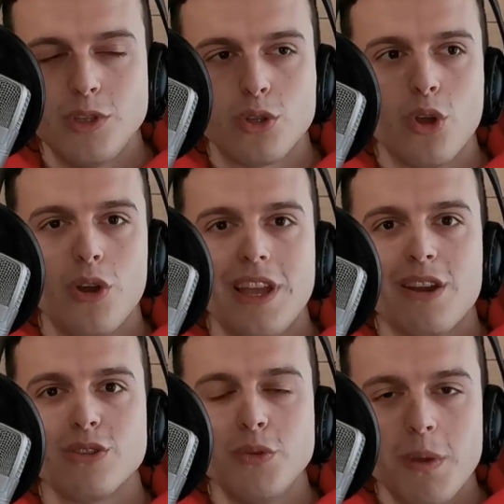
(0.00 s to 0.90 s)
no to
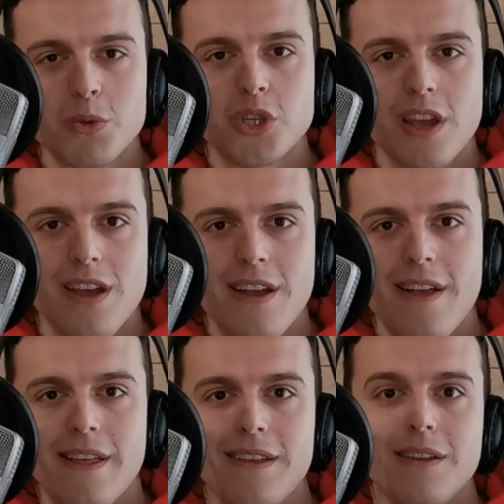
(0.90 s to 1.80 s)
ja rozumiem, że
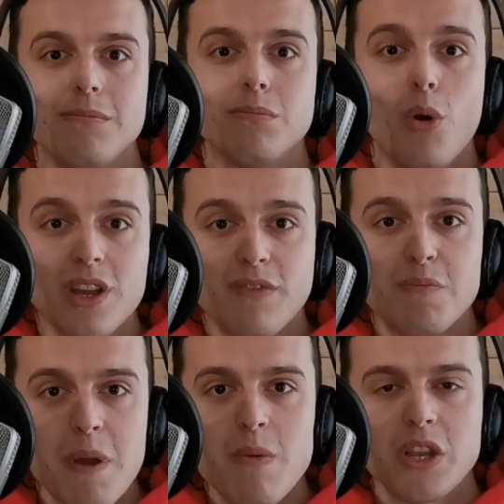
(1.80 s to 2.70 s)
y, mogę
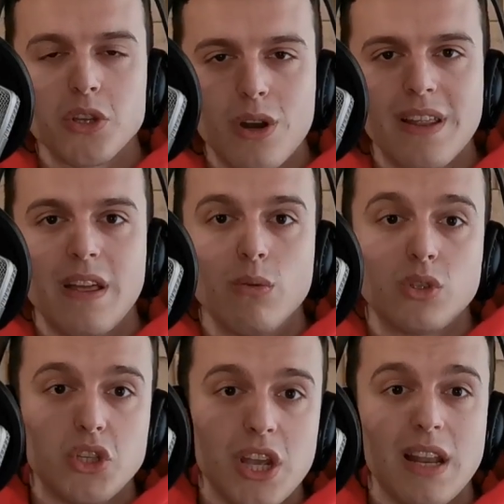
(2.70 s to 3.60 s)
wypełniać rolę
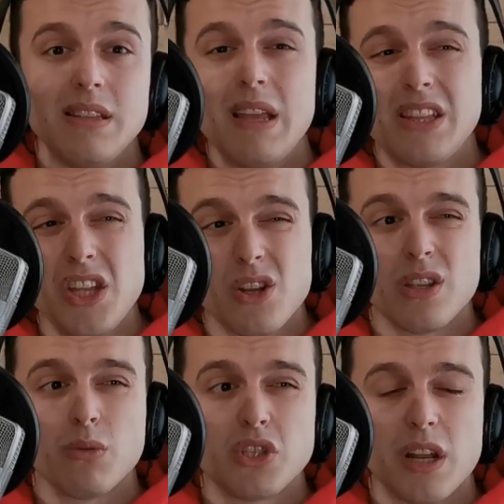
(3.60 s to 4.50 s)
nauczycieli, nie
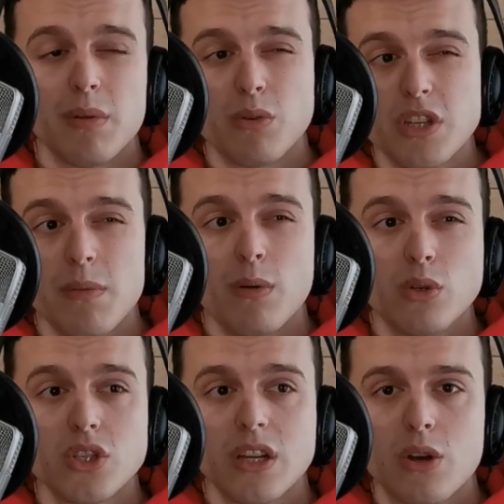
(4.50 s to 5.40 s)
tylko nauczyciela, bo nauczyciel ma
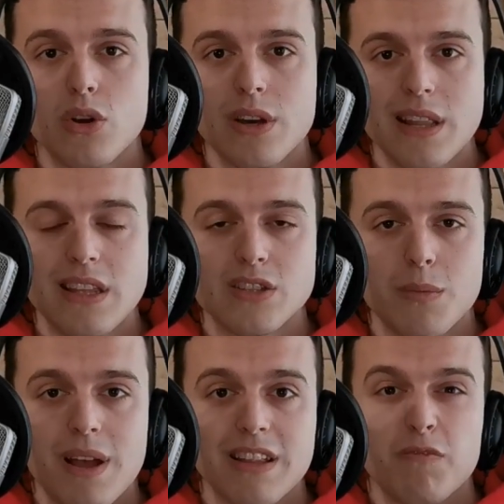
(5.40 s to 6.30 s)
uczyć tego konkretnie,
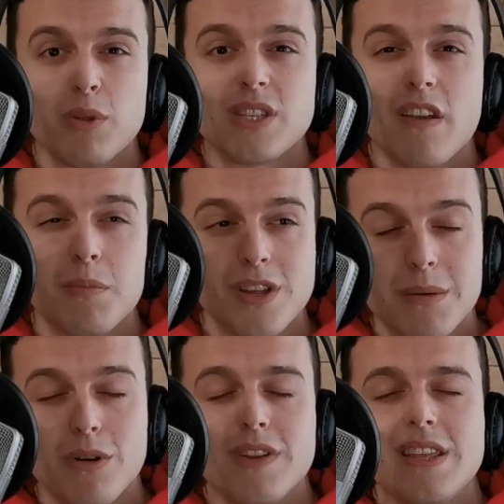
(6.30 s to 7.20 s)
co ma tam w podstawie
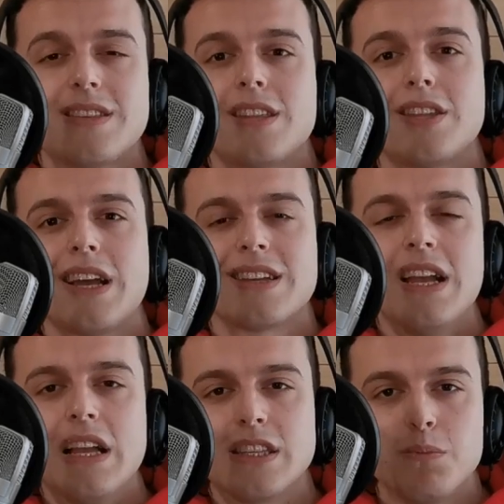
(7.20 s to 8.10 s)
programowej. Niestety
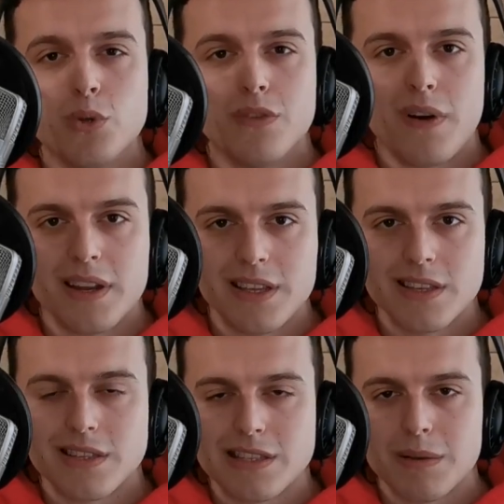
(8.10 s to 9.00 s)
tak zbudowany
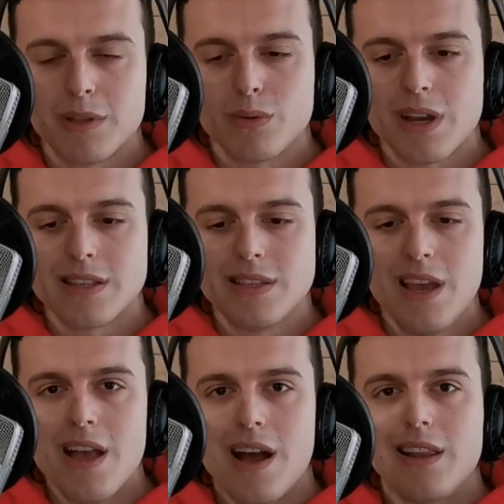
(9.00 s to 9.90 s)
jest system
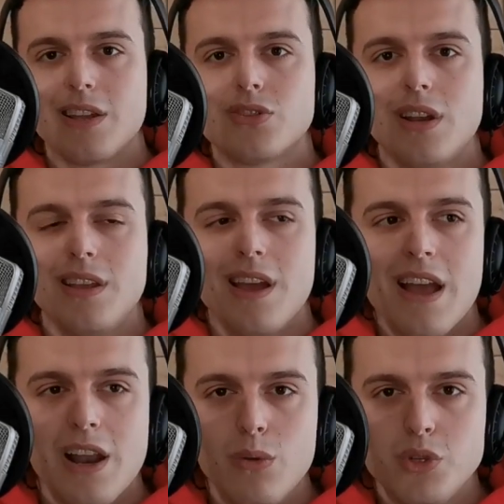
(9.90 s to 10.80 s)
edukacji, ale jeżeli
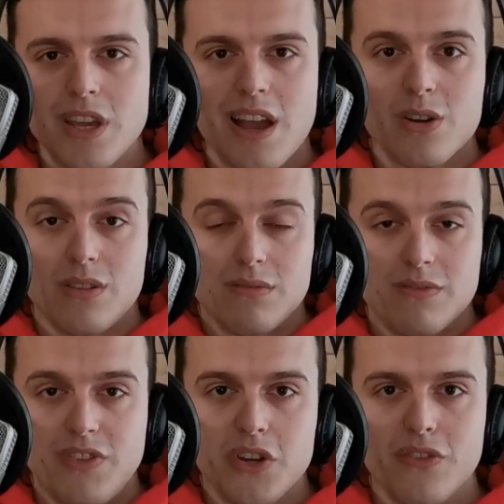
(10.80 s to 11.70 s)
ludzie jako
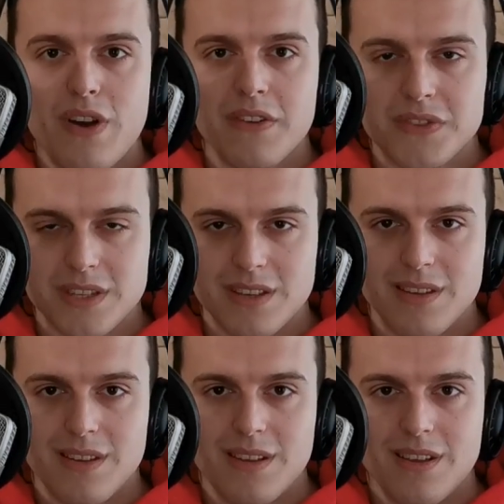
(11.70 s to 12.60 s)
wychowawcy